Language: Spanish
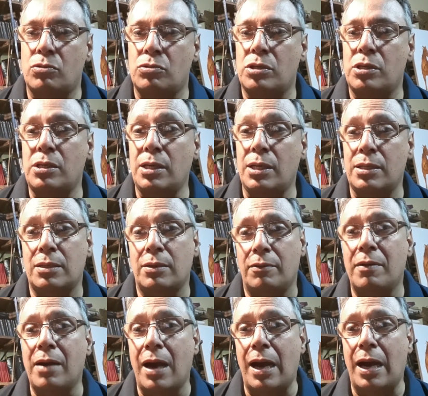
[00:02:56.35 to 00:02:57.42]
Tucídides
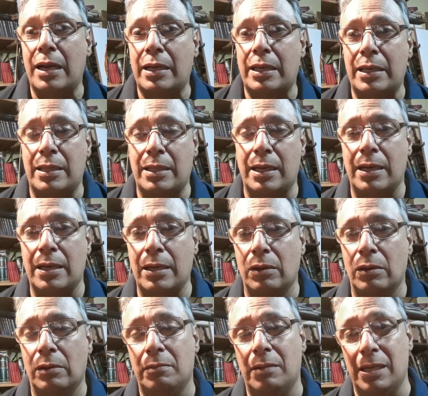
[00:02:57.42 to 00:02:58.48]
va a
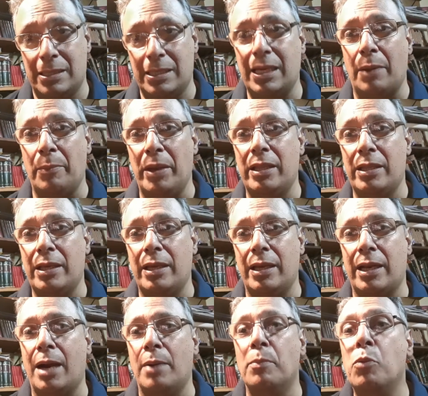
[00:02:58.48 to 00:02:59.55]
registrarlo básicamente desde
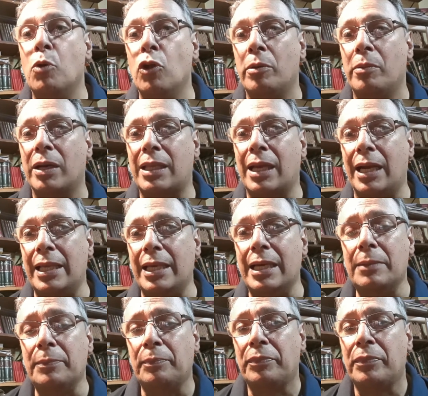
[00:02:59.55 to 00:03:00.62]
el campo de
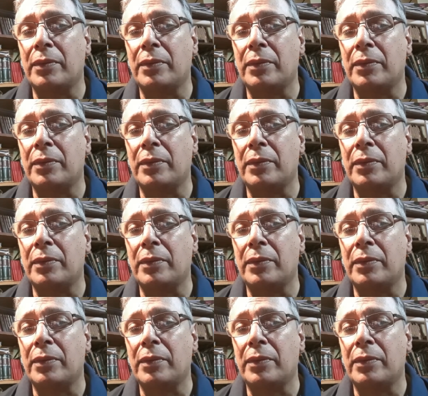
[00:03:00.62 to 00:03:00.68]
batalla